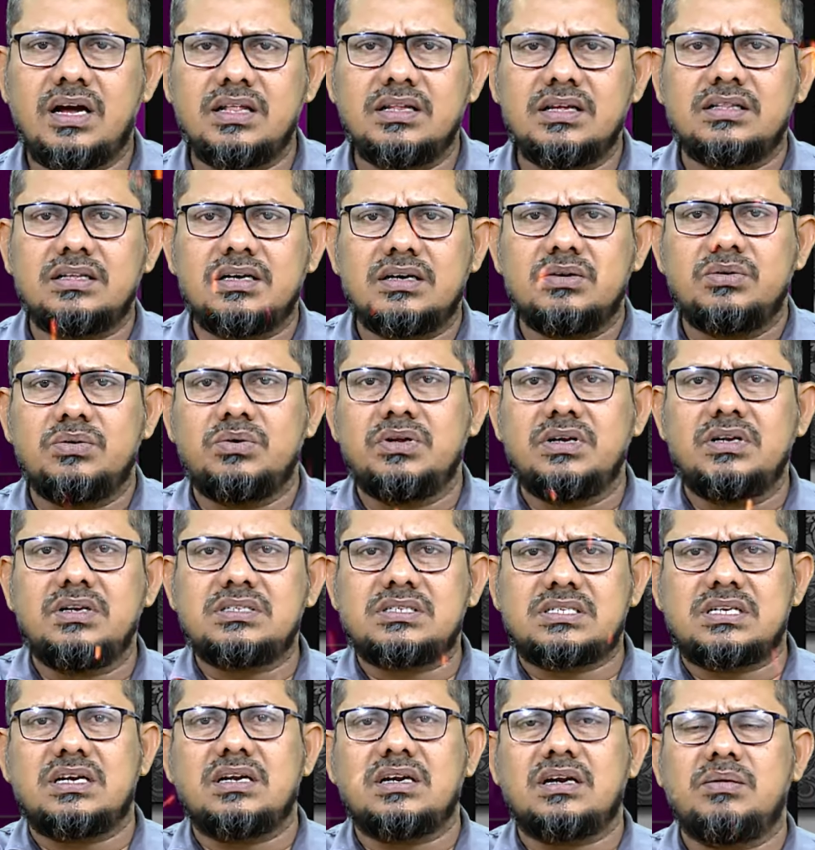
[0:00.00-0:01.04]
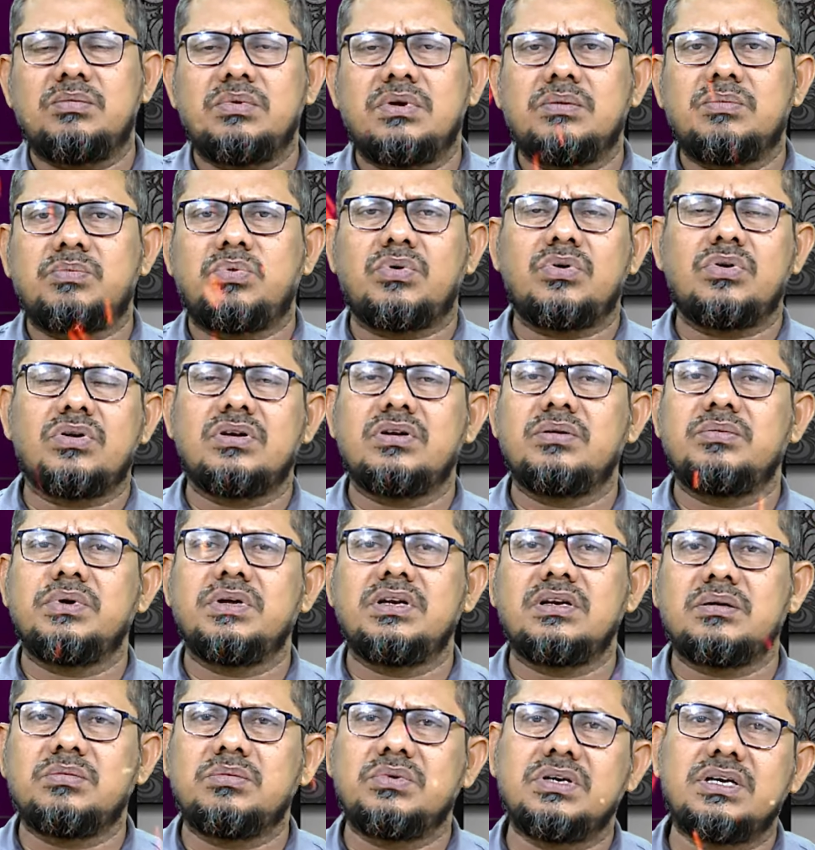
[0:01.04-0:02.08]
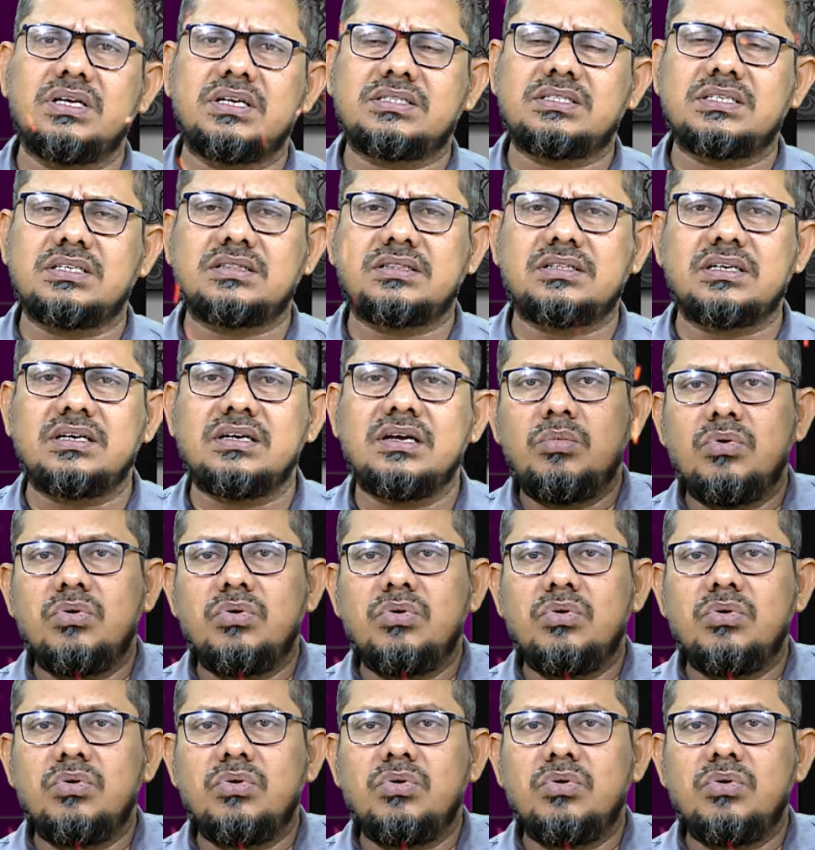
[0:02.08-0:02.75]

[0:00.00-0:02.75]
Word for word: அதை தங்களுடைய இன்ஸ்டாகிராம்ல போடணும் என்று முயற்சித்து